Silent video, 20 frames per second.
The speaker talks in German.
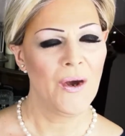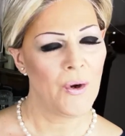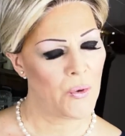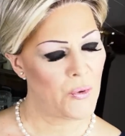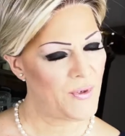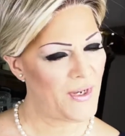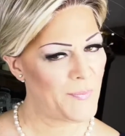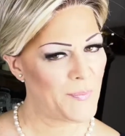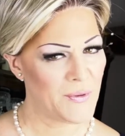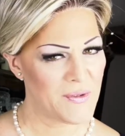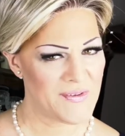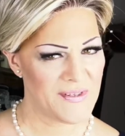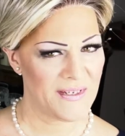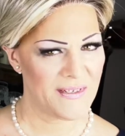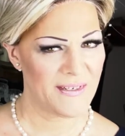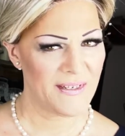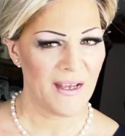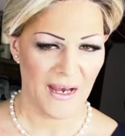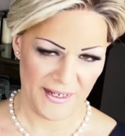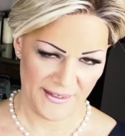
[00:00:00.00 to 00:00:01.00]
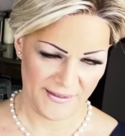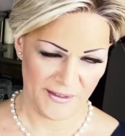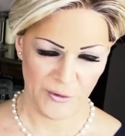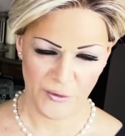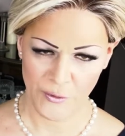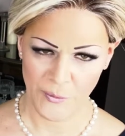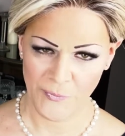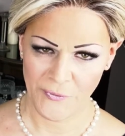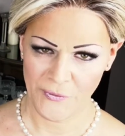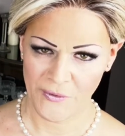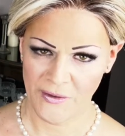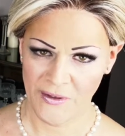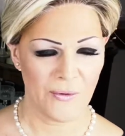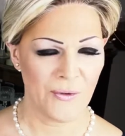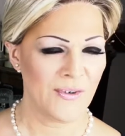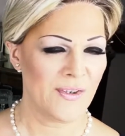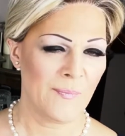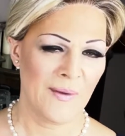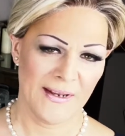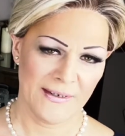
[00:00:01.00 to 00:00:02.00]
100% handgeknüpft
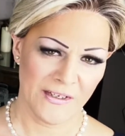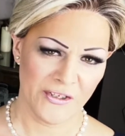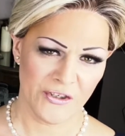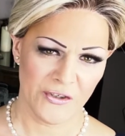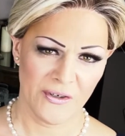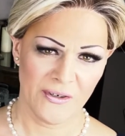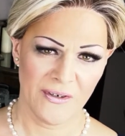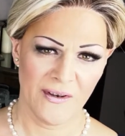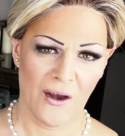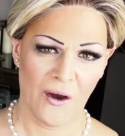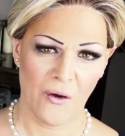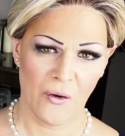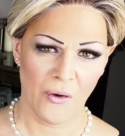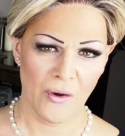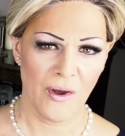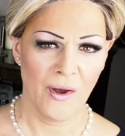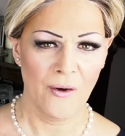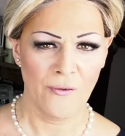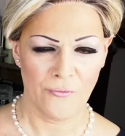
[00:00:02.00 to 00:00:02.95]
und im Englischen auch